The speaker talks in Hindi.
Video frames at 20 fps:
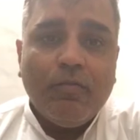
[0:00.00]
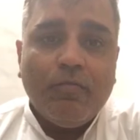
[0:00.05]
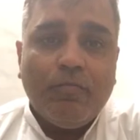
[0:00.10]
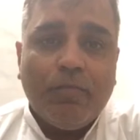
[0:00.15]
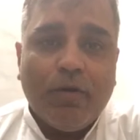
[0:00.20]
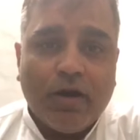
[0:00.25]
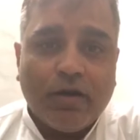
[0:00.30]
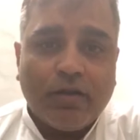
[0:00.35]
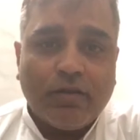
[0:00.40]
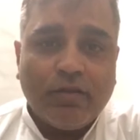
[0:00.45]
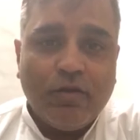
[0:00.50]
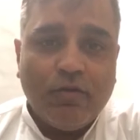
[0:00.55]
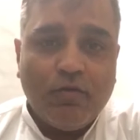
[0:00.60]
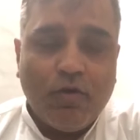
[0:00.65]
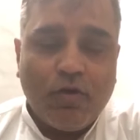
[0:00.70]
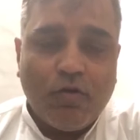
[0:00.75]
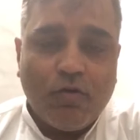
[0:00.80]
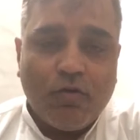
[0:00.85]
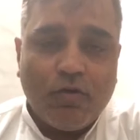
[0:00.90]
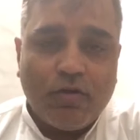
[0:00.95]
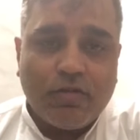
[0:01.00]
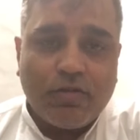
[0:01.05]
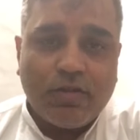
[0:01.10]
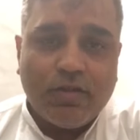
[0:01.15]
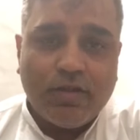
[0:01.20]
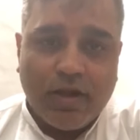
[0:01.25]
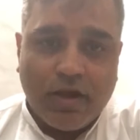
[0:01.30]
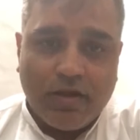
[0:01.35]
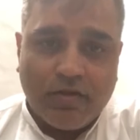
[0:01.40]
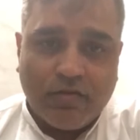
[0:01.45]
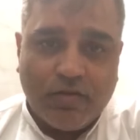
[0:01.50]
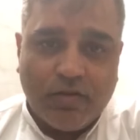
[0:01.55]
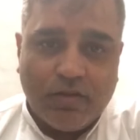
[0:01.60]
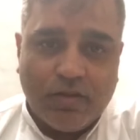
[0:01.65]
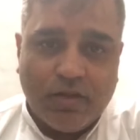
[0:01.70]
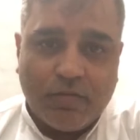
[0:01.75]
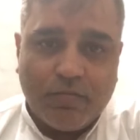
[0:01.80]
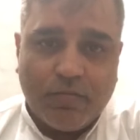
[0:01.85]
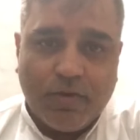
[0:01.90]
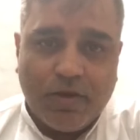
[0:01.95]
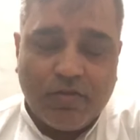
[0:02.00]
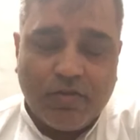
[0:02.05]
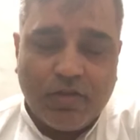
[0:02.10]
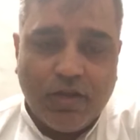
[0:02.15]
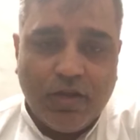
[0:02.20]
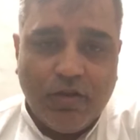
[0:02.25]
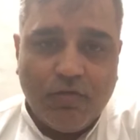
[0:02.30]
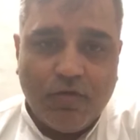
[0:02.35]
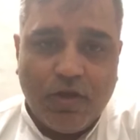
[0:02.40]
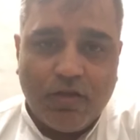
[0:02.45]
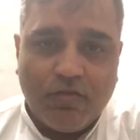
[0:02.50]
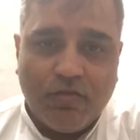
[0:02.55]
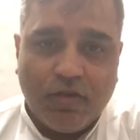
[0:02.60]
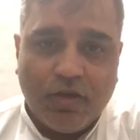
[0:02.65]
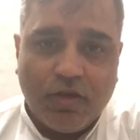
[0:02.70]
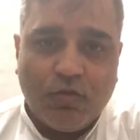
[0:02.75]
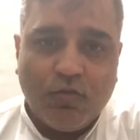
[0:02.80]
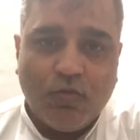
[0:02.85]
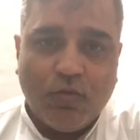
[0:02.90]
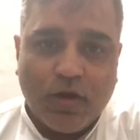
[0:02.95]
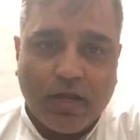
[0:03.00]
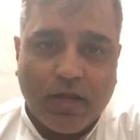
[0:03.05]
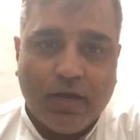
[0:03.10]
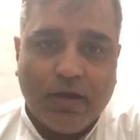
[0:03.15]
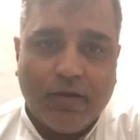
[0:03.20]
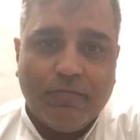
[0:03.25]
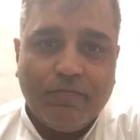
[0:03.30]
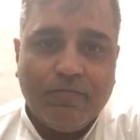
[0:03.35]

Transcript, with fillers: भारतीय युवा कांग्रेस के राष्ट्रीय अध्यक्ष भाई श्रीनिवास जी के द्वारा